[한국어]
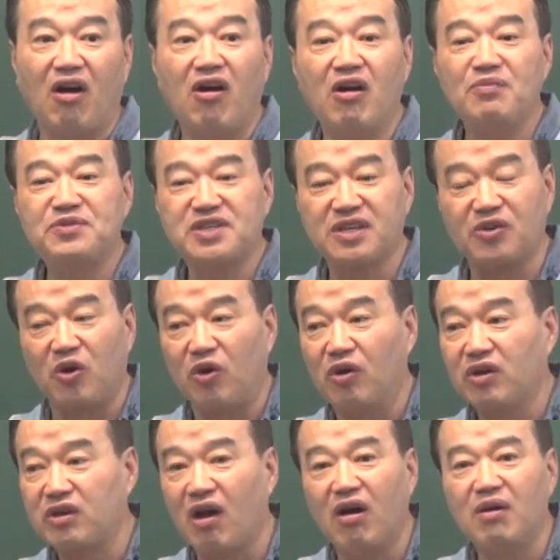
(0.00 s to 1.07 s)
경험칙으로
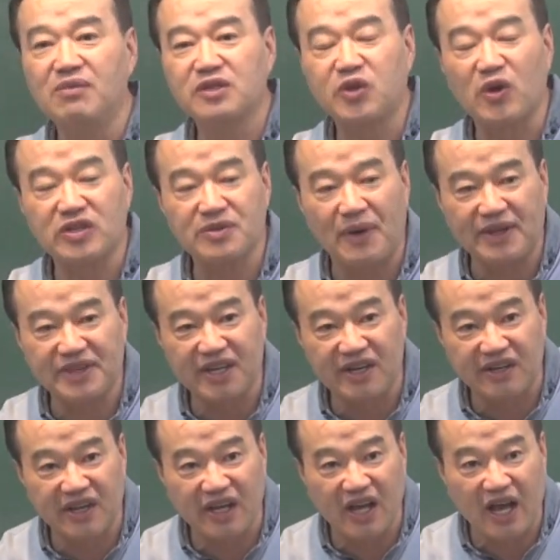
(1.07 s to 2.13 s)
경험을 통해서
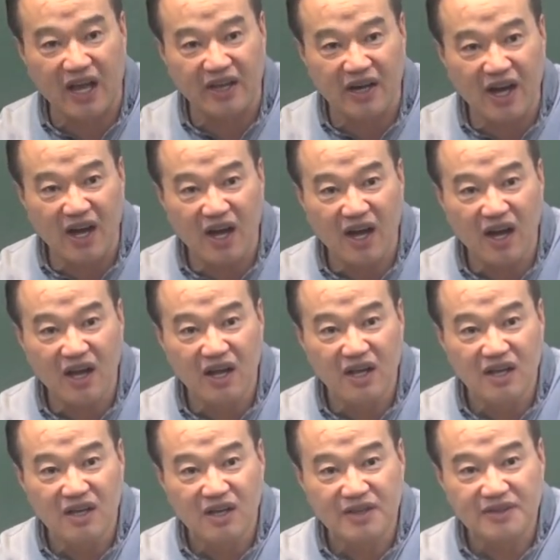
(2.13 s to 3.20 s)
만들어낸 게 아니라
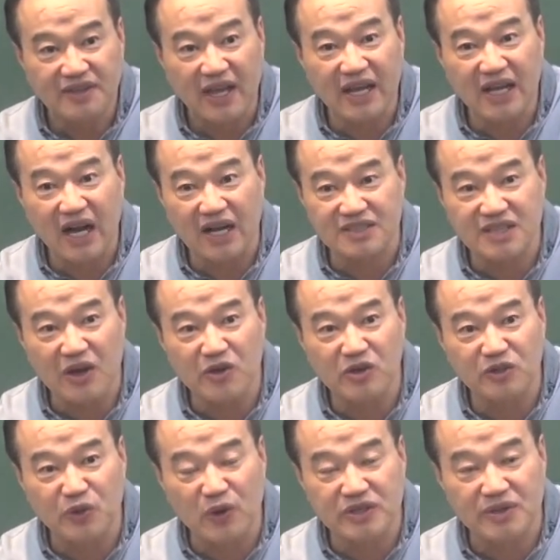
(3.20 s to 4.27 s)
생각,
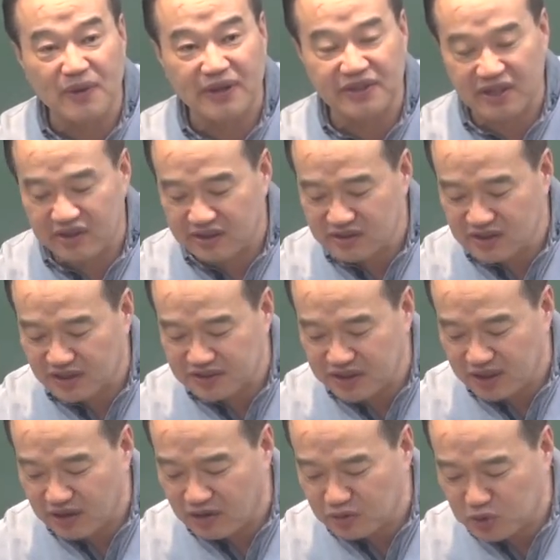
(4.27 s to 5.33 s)
사유를 통해서 만들어놓은
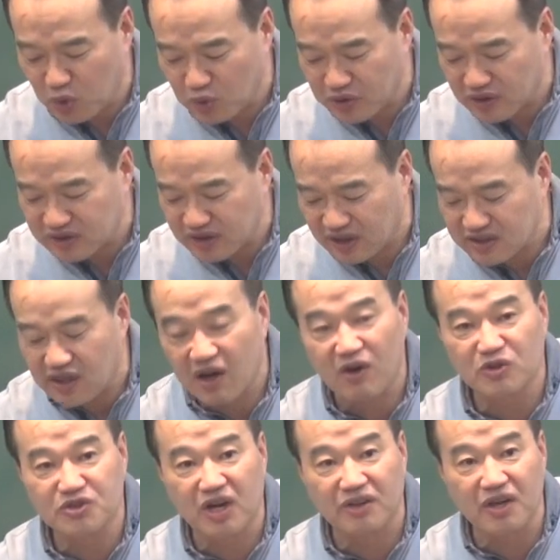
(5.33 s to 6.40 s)
거지 이거 도덕적
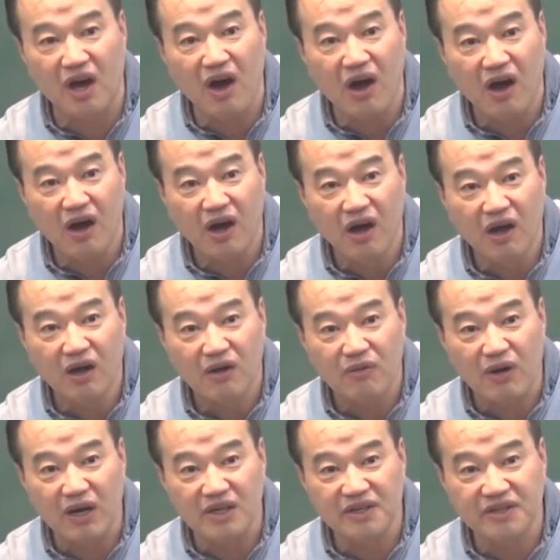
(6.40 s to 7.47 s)
이상하고 전혀
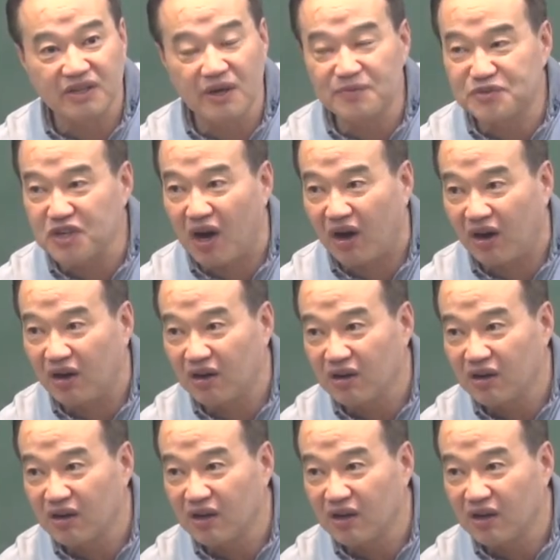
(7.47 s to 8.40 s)
관련이 없죠.